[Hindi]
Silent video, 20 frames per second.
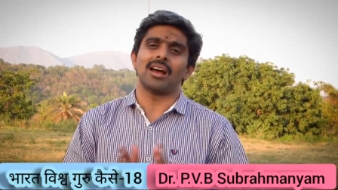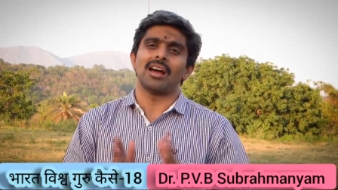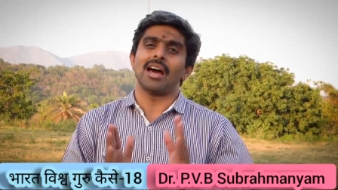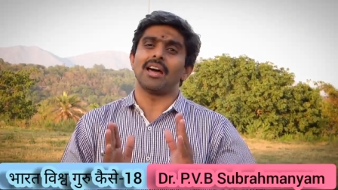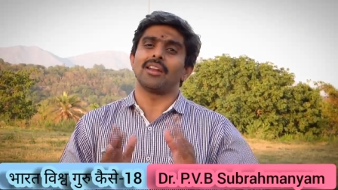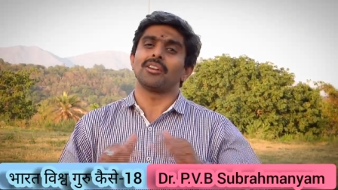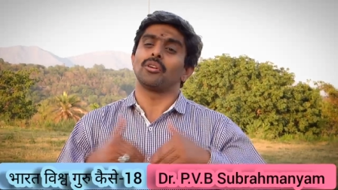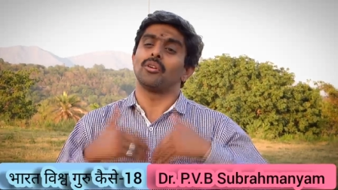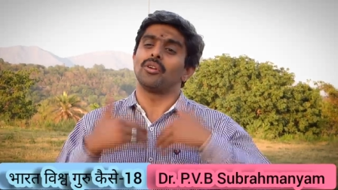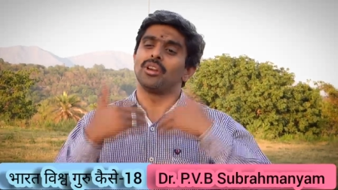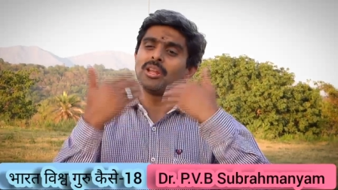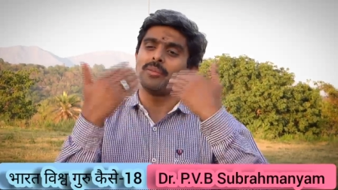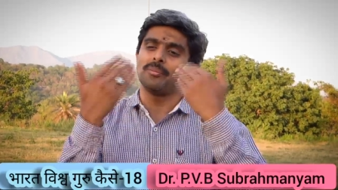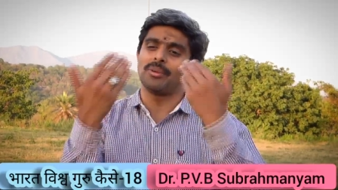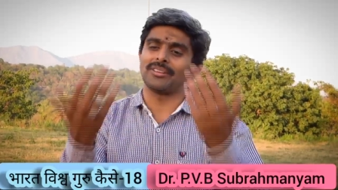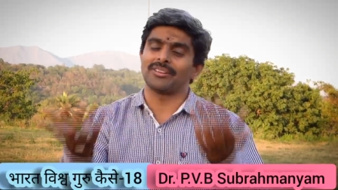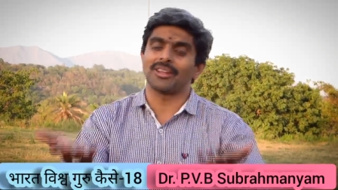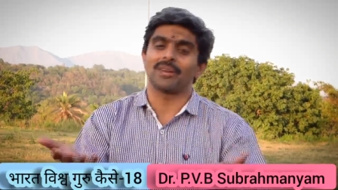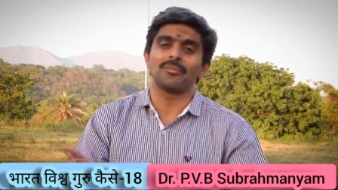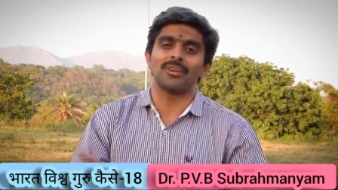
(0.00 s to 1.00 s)
हर योनि
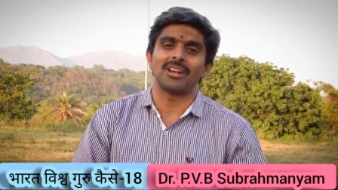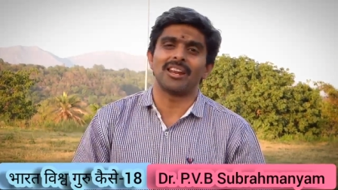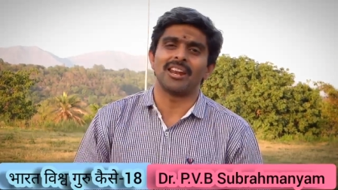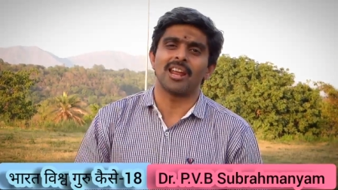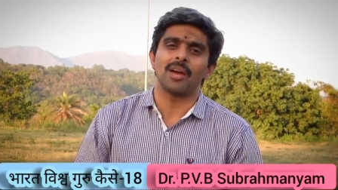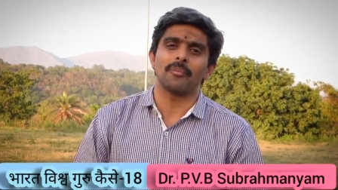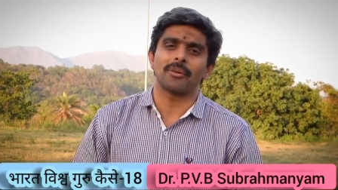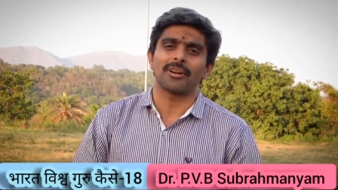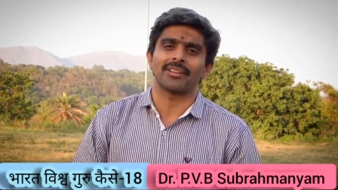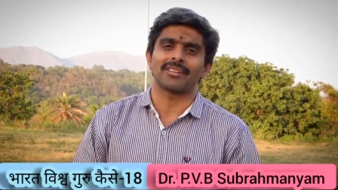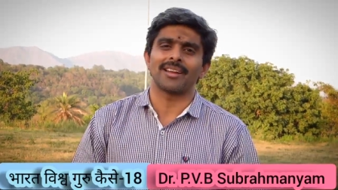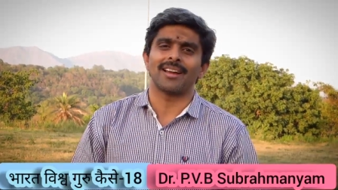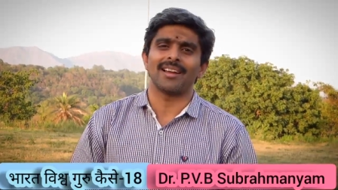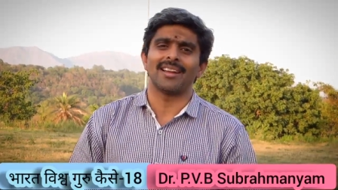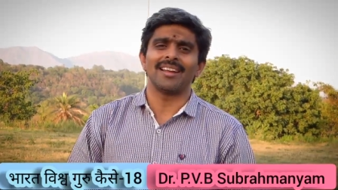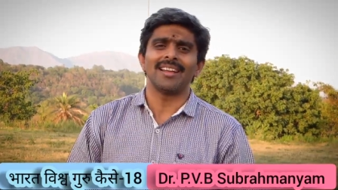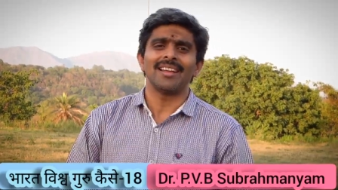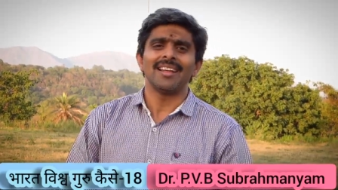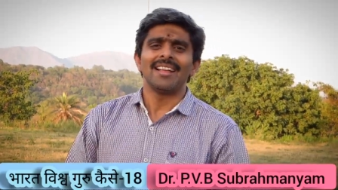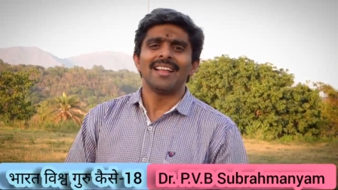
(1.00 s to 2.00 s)
में जन्म लेना पड़ता
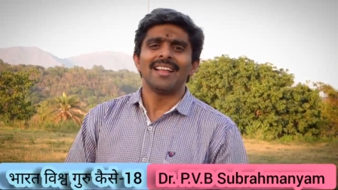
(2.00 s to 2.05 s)
है